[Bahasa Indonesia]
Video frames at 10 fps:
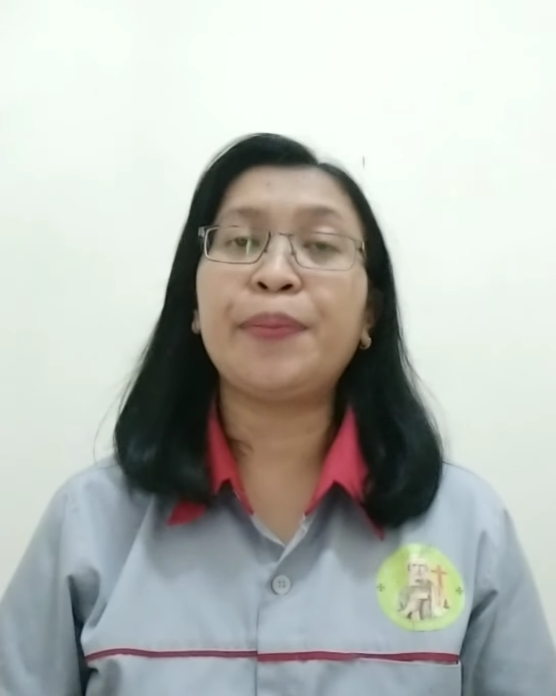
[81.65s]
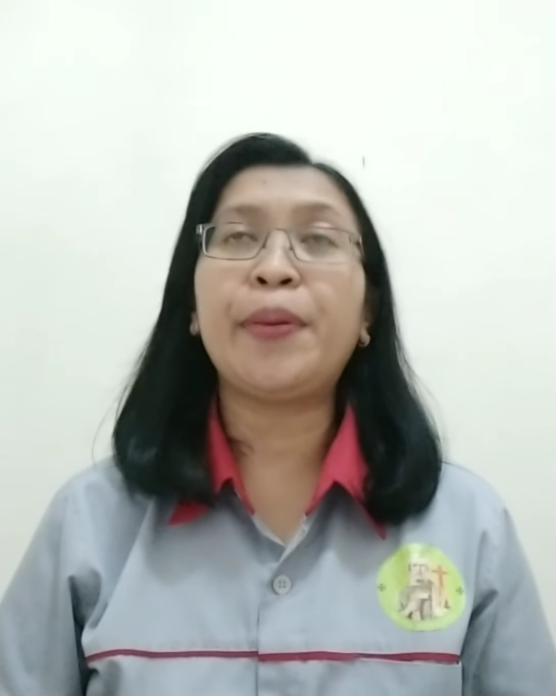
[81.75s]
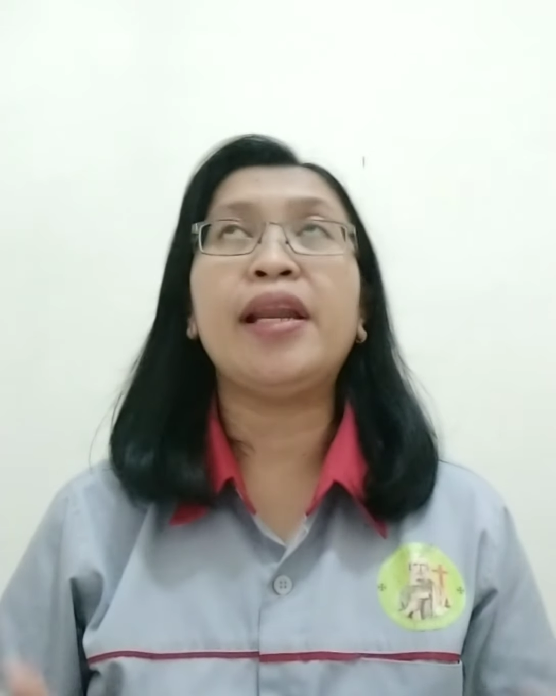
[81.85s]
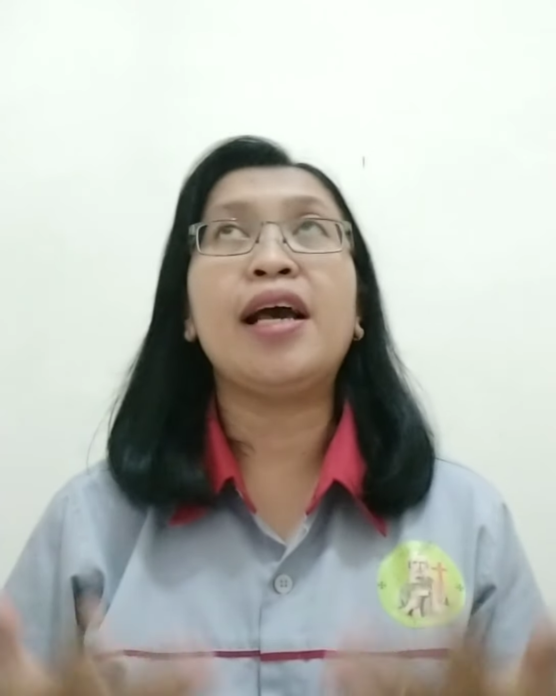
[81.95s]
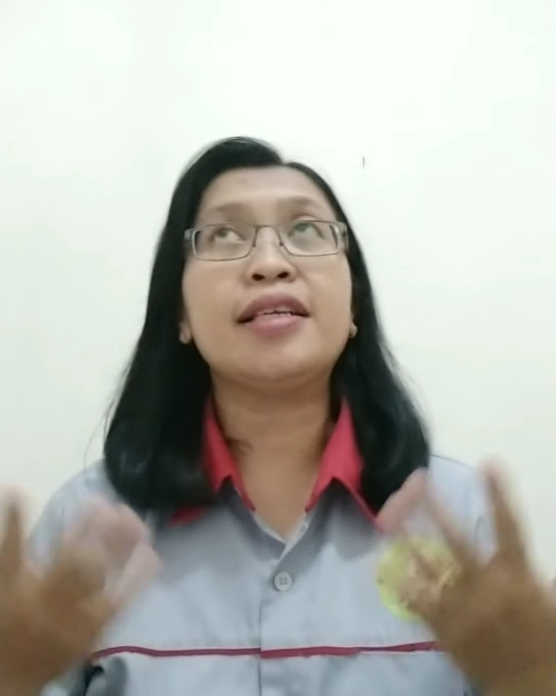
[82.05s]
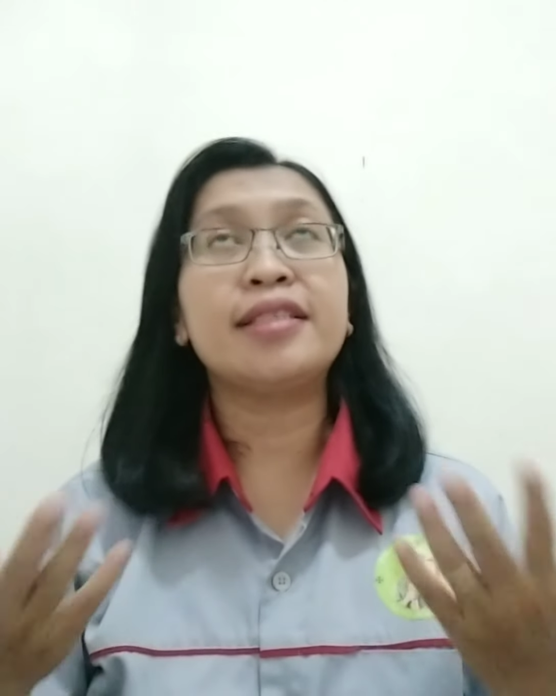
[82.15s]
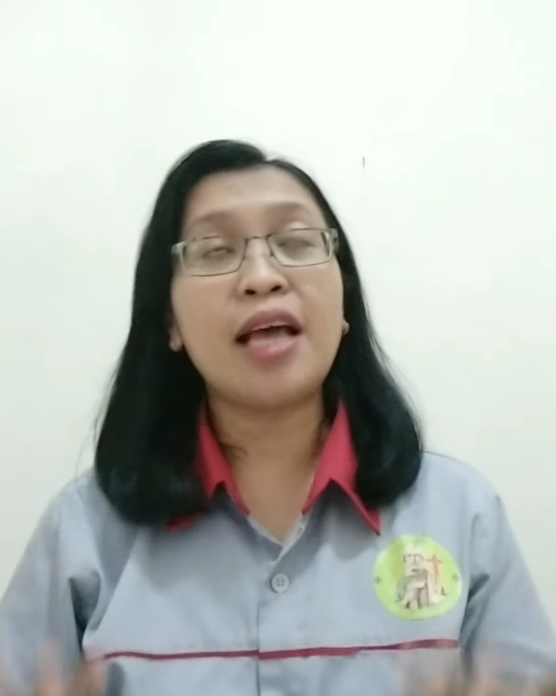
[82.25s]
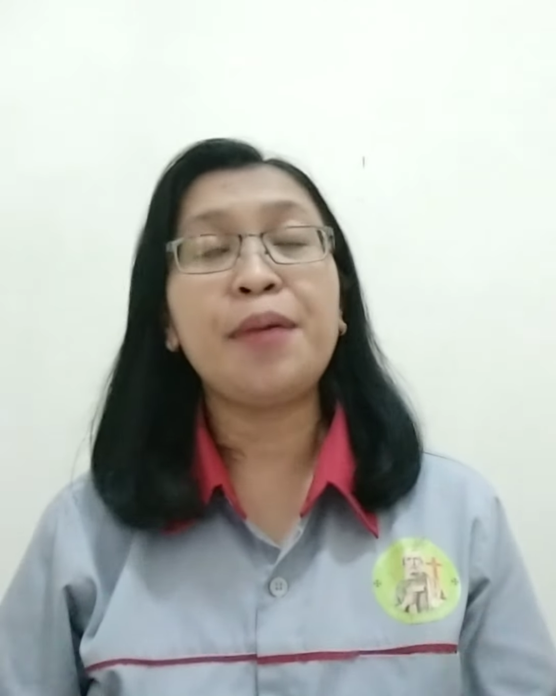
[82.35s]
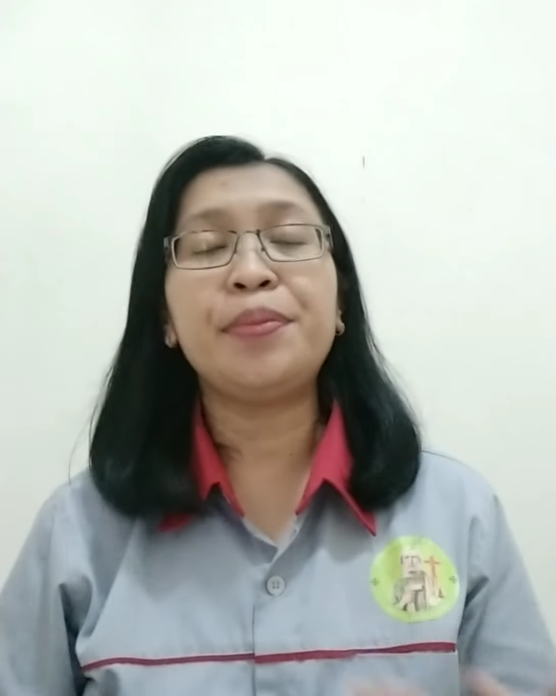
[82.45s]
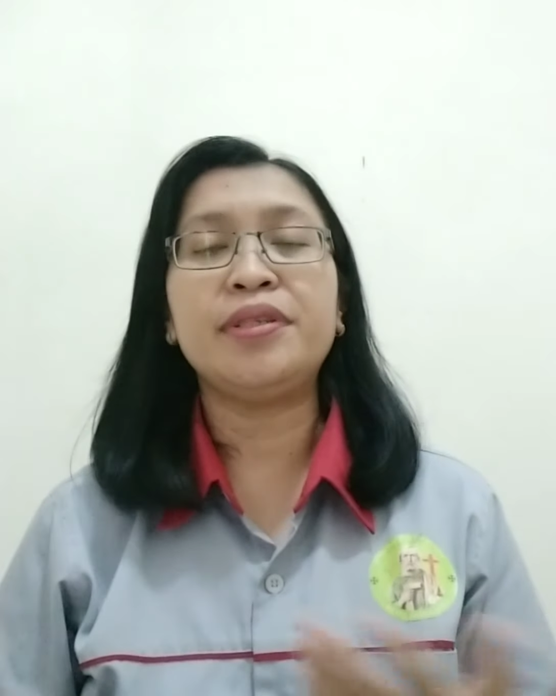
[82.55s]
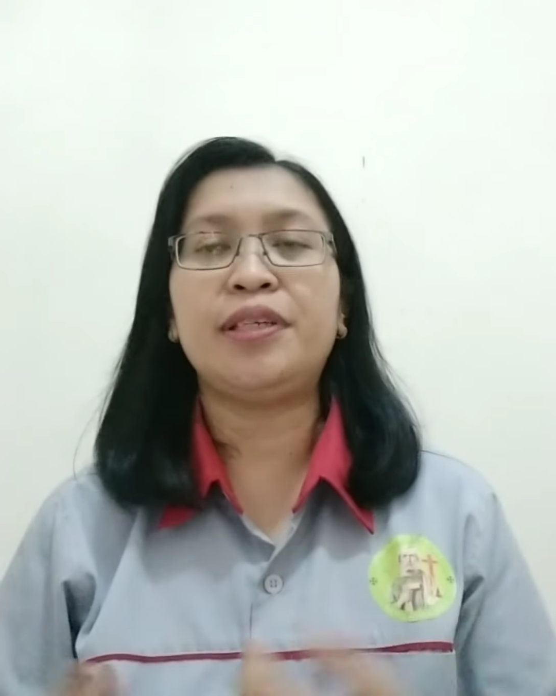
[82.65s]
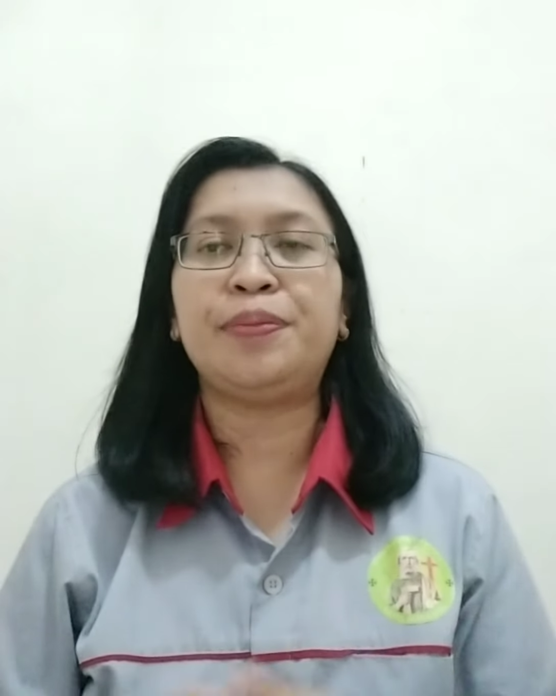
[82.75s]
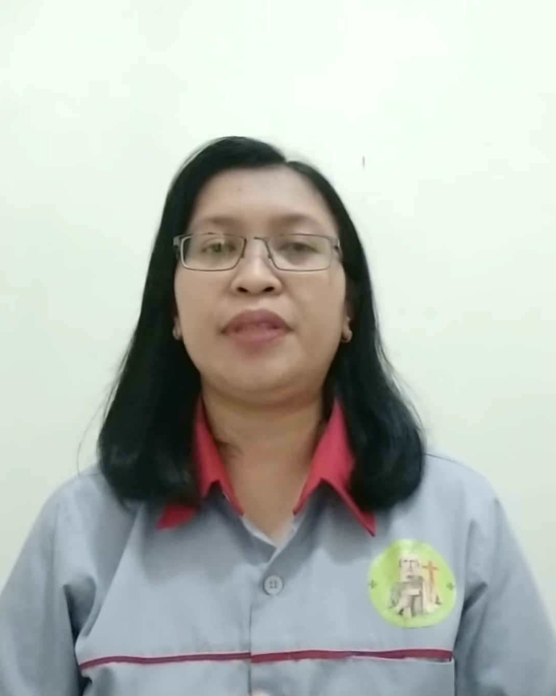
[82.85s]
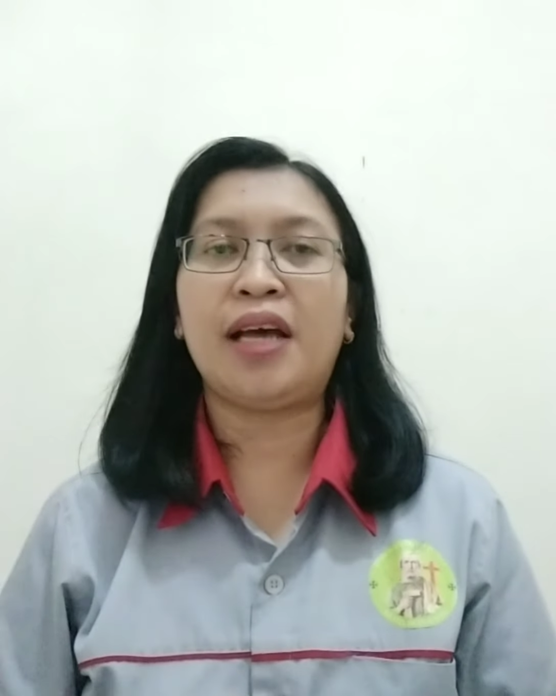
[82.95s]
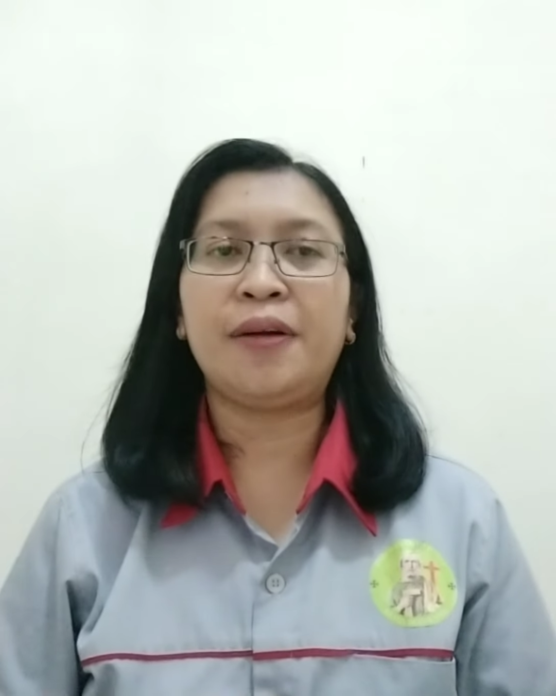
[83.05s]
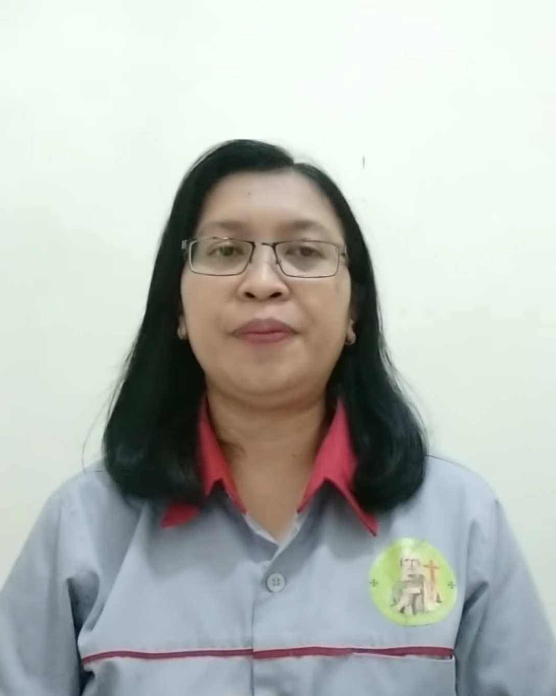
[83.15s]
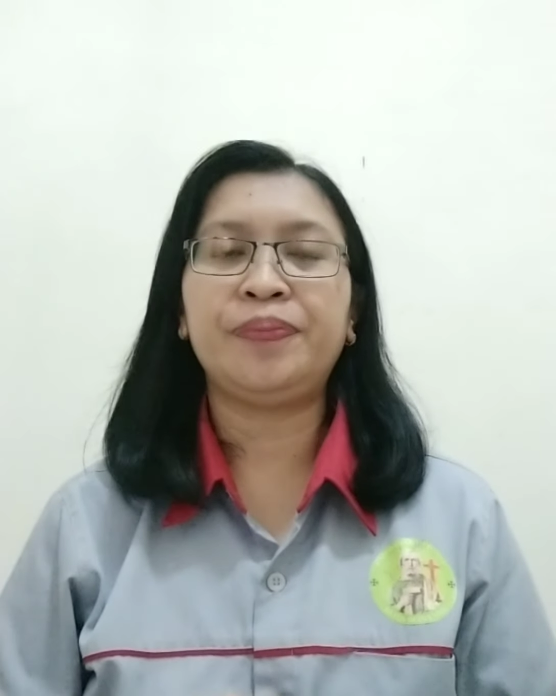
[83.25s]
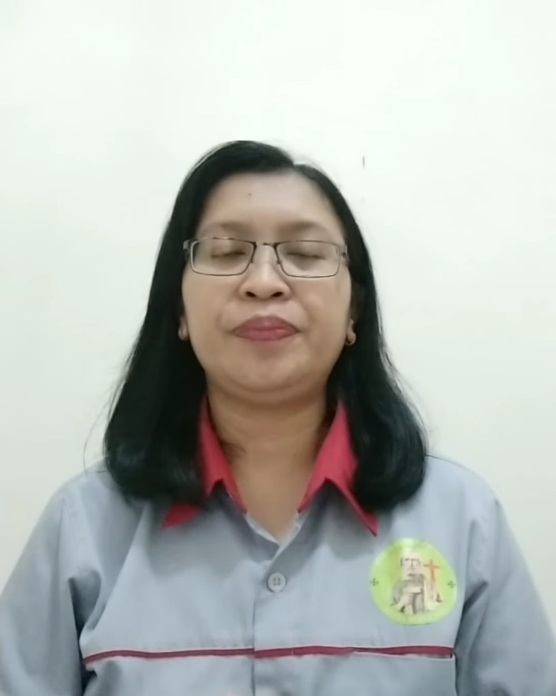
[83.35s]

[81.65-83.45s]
kepada Sang Pencipta.